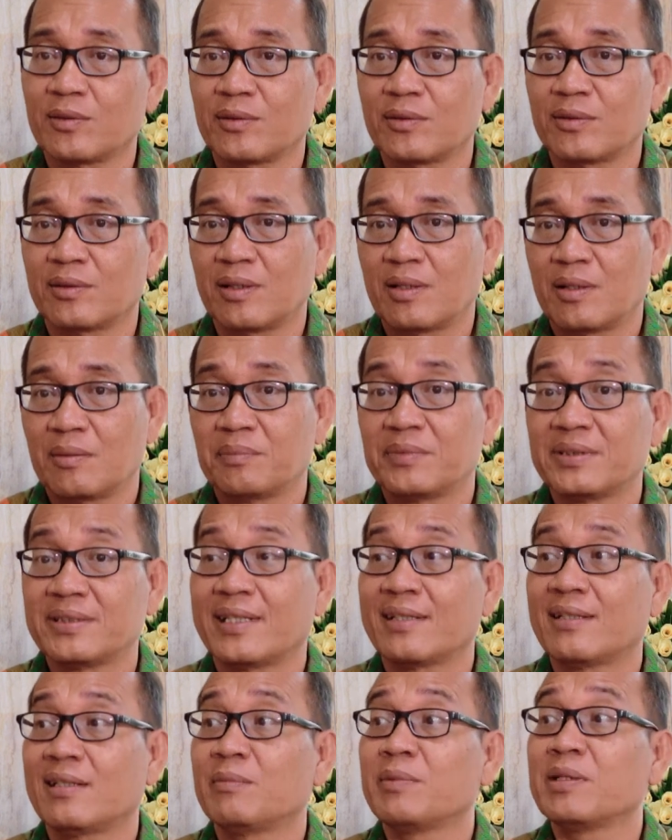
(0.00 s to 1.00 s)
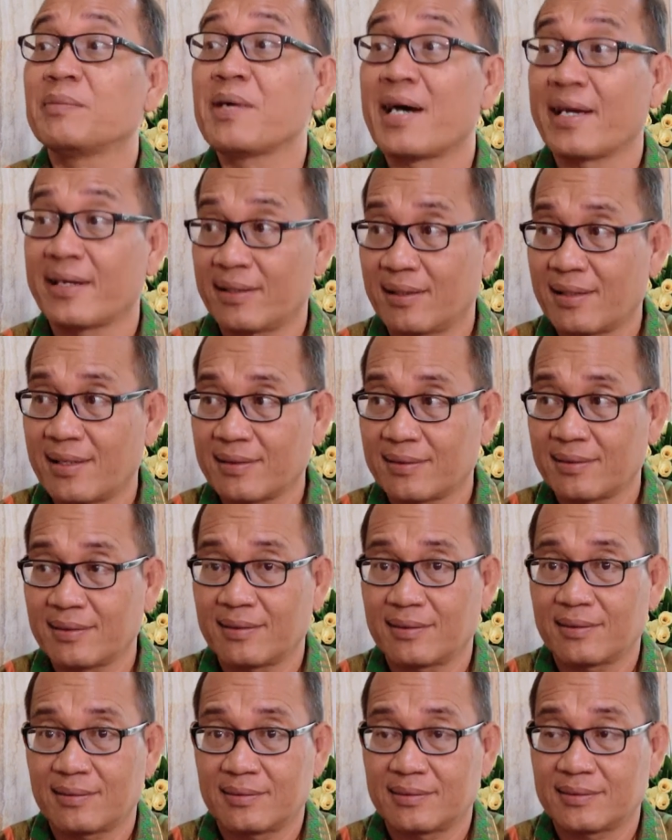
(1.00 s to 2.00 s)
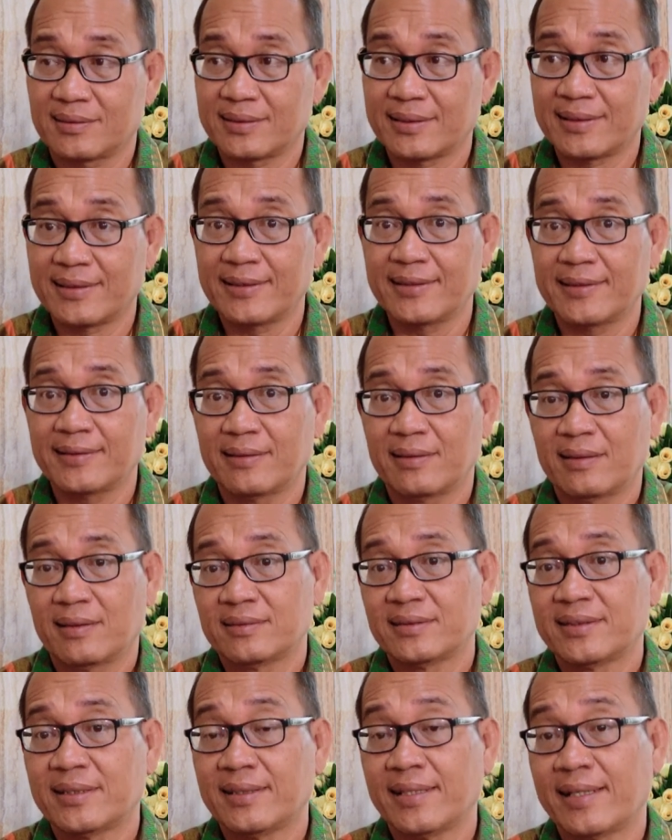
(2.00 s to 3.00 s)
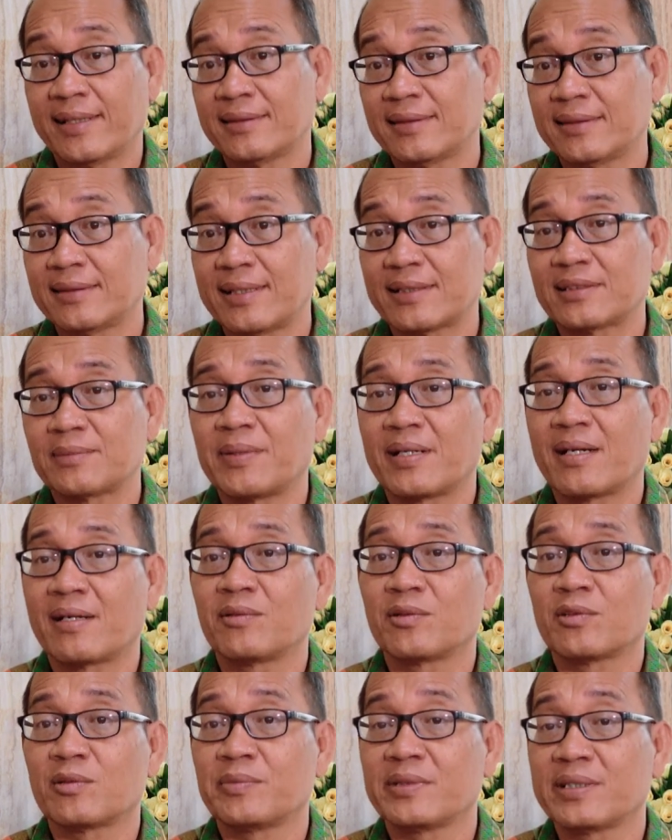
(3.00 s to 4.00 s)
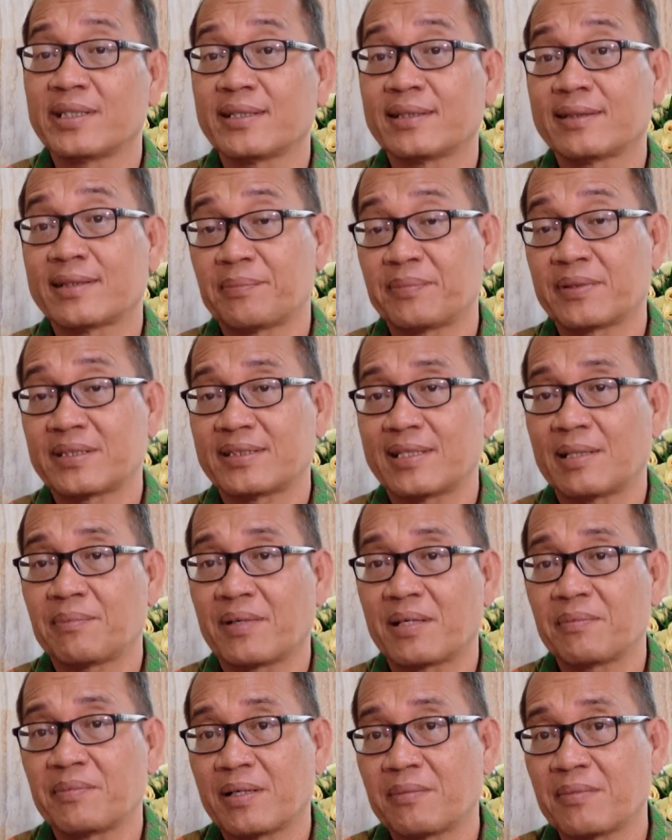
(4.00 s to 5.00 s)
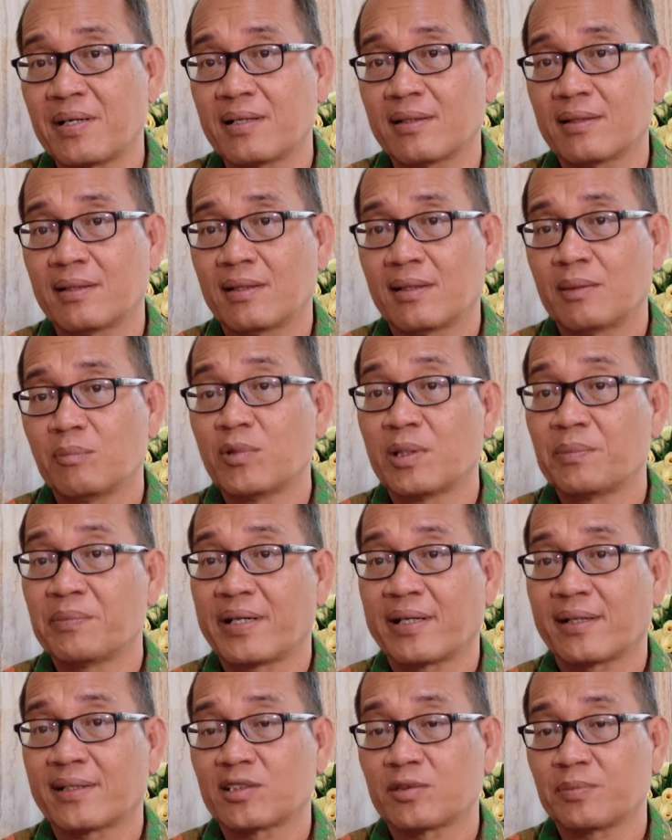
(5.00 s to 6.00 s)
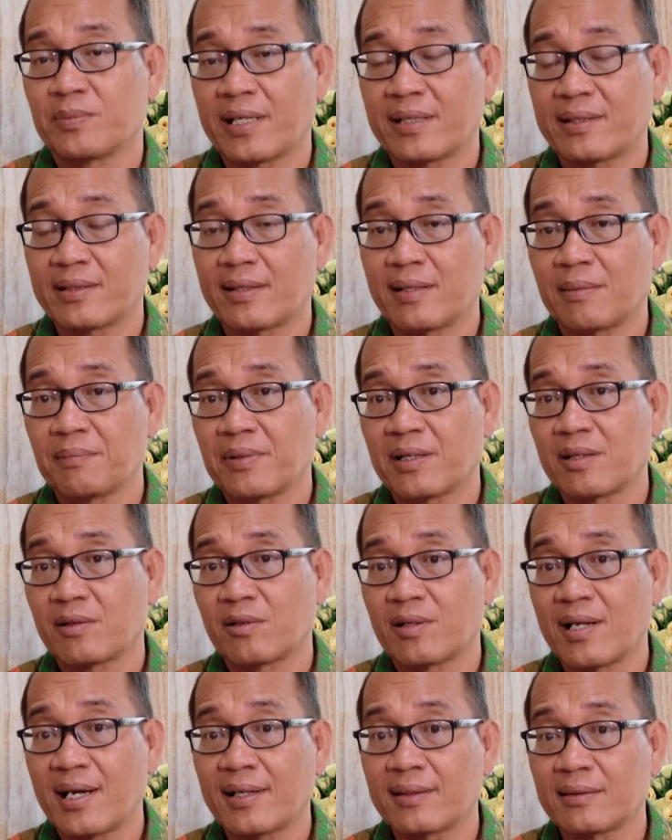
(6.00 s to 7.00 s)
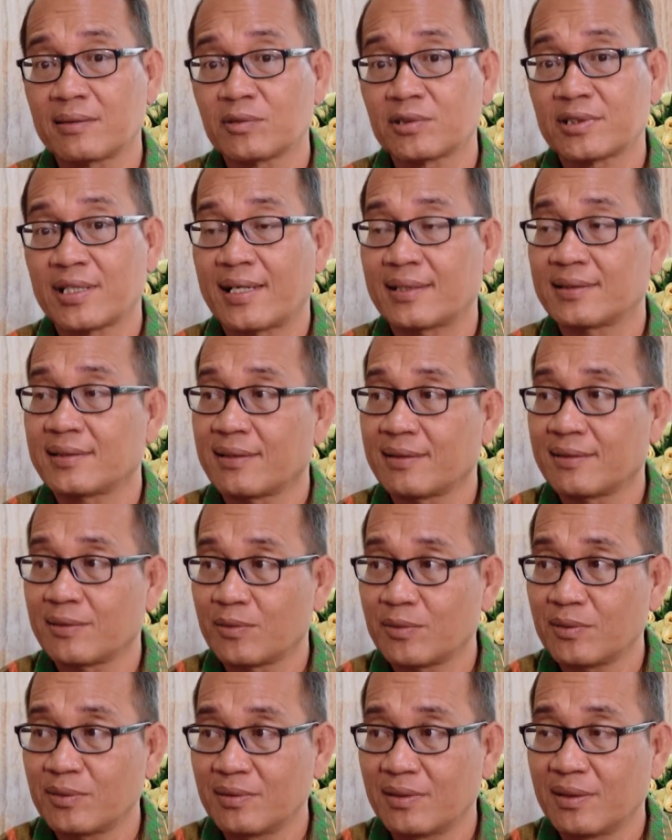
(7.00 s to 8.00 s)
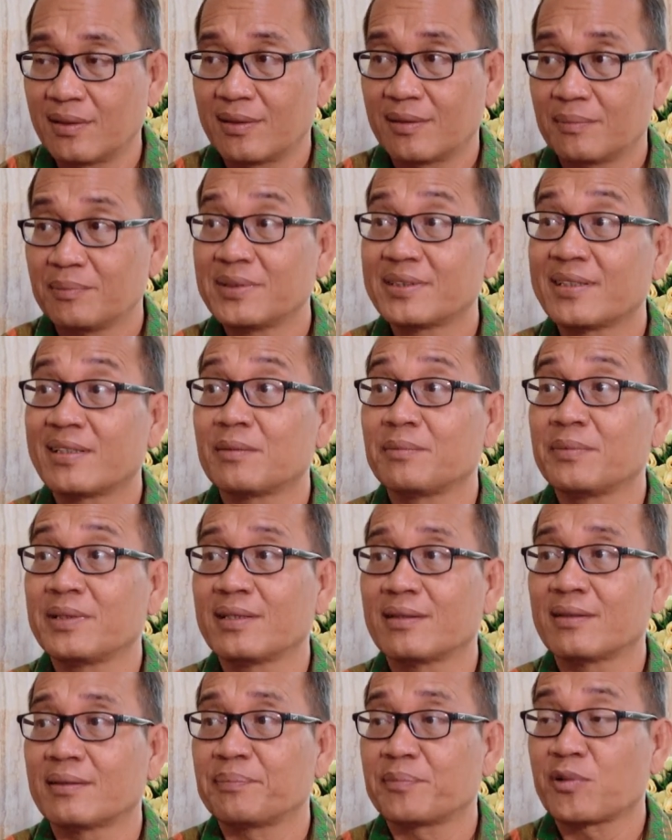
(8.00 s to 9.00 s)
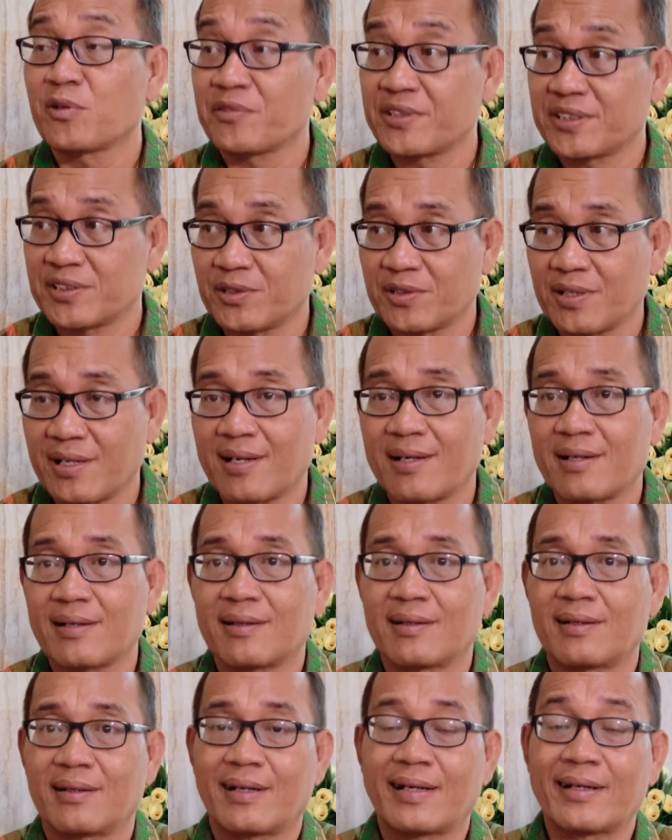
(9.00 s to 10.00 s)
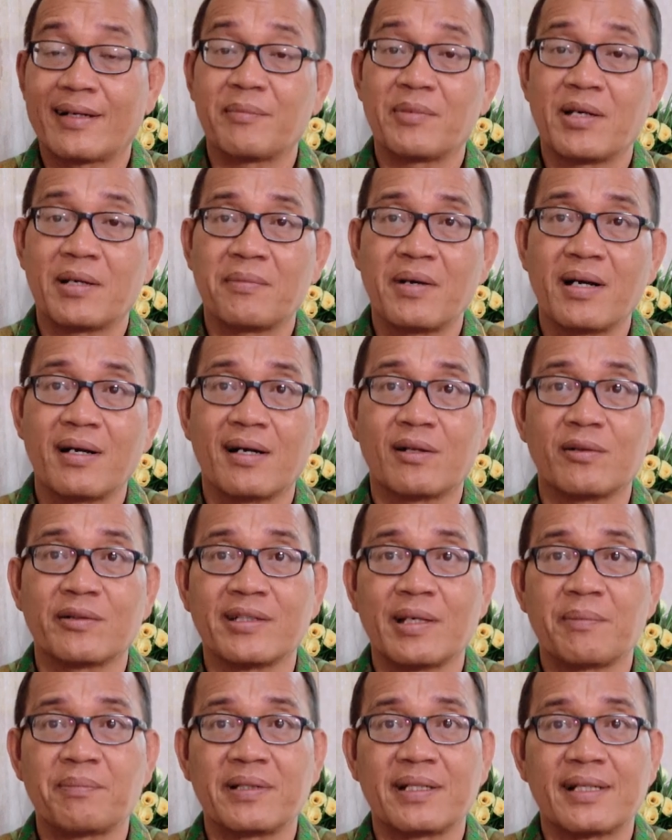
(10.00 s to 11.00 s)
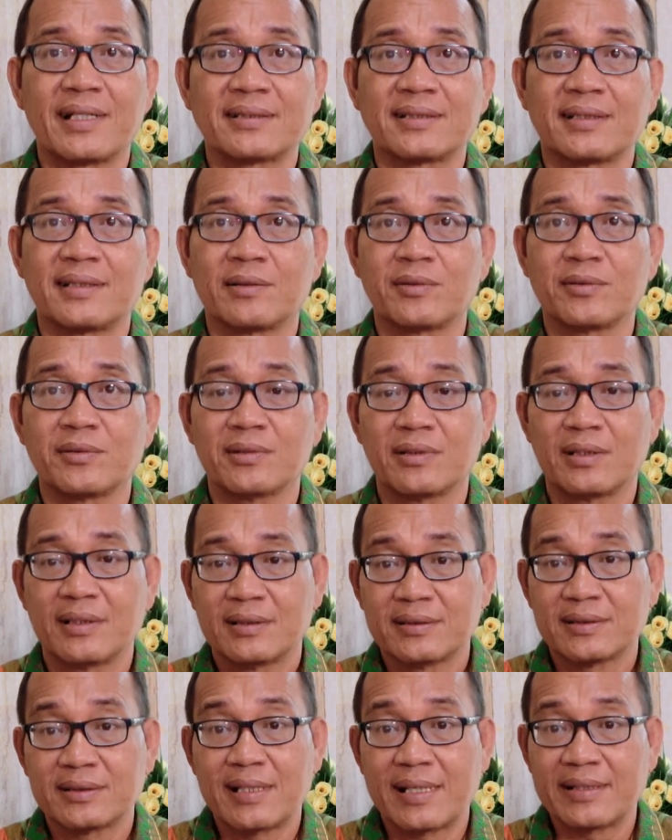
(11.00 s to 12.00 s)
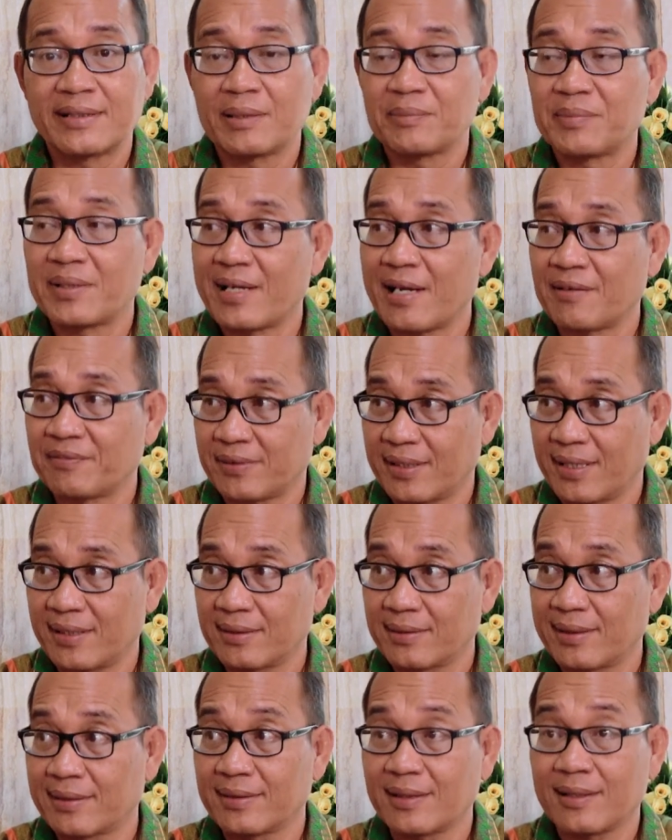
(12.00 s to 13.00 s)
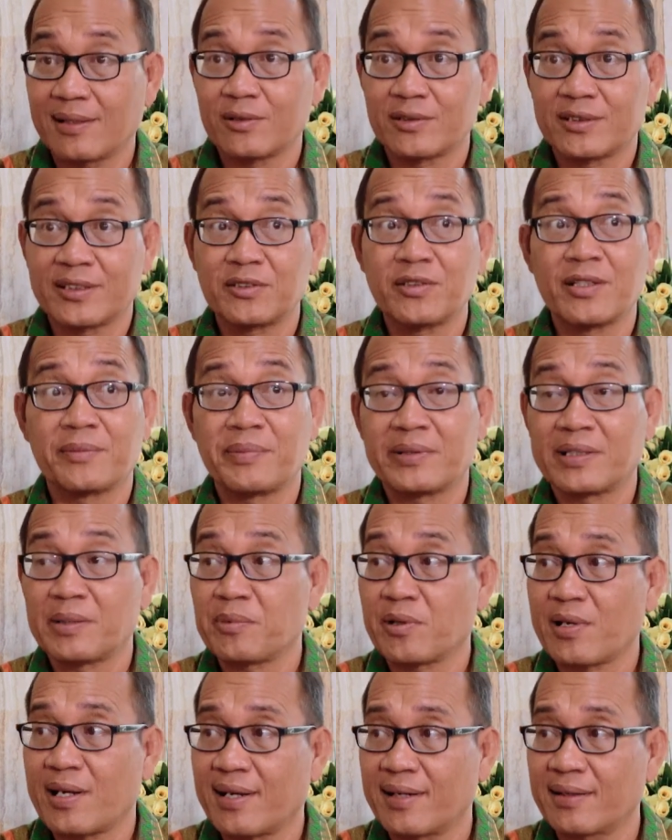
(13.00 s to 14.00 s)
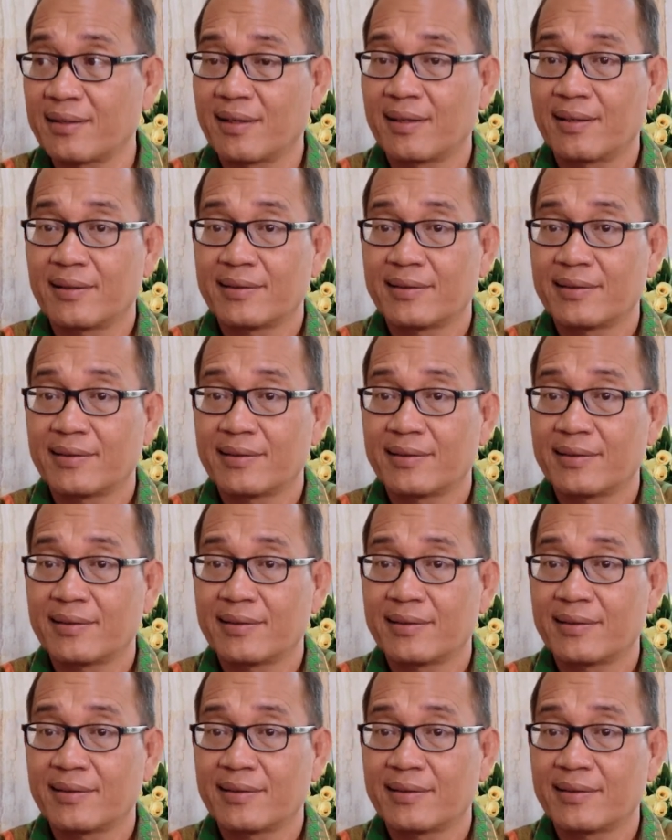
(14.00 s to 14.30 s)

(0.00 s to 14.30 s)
itu menjadi lebih baik lagi. Jadi jadi entitas badan hukum ini kita persiapkan memang buat mereka supaya dalam pengelolaan usahanya itu bisa lebih profesional. Hmm. Karena memang kalau di aplikasi itu setelah dia mendaftar, nanti kalau dia sudah PT perangan,